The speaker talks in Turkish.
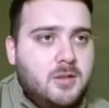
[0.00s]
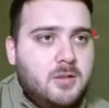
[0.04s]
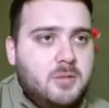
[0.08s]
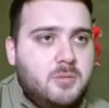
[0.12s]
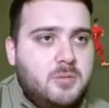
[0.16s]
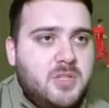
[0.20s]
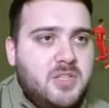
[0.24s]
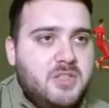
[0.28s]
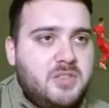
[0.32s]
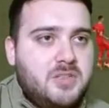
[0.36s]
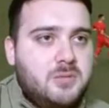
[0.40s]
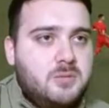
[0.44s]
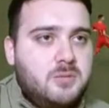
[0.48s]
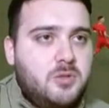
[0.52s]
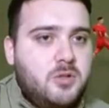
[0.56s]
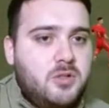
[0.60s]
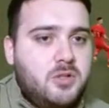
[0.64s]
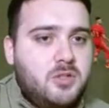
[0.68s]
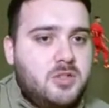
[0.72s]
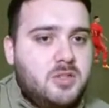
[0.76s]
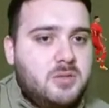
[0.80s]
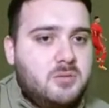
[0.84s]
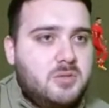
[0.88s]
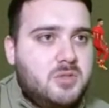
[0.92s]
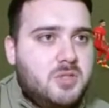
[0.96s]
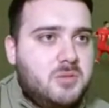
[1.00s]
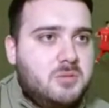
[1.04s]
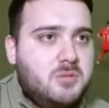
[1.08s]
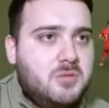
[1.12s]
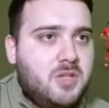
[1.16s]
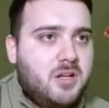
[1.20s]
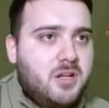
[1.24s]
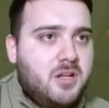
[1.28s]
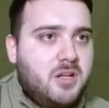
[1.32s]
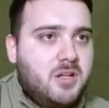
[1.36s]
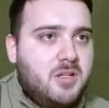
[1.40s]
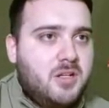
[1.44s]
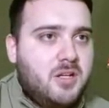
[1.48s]
Pasımı oynadım şimdi
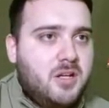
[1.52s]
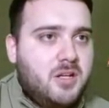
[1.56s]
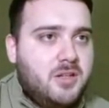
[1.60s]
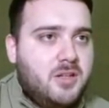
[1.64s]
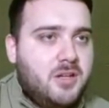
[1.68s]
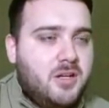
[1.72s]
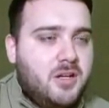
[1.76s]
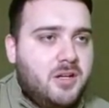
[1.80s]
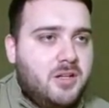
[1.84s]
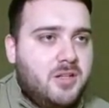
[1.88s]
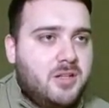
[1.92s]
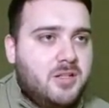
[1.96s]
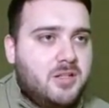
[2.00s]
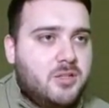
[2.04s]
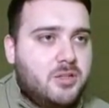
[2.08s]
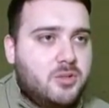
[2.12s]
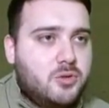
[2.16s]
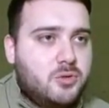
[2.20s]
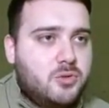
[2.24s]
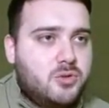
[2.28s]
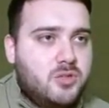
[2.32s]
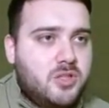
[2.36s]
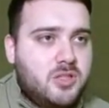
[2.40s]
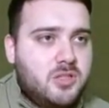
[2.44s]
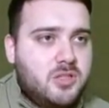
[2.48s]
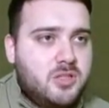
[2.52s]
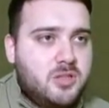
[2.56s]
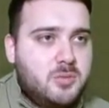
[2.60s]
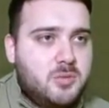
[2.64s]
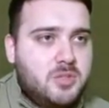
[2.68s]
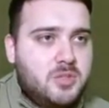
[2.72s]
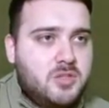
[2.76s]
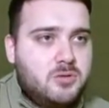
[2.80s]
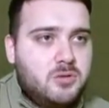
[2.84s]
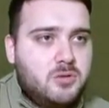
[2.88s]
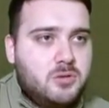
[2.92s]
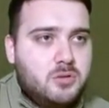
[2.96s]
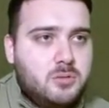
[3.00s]
Hakan. Hakan'a şut
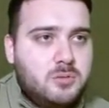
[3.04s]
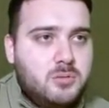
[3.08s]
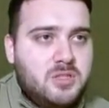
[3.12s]
çektirmek istiyorum bir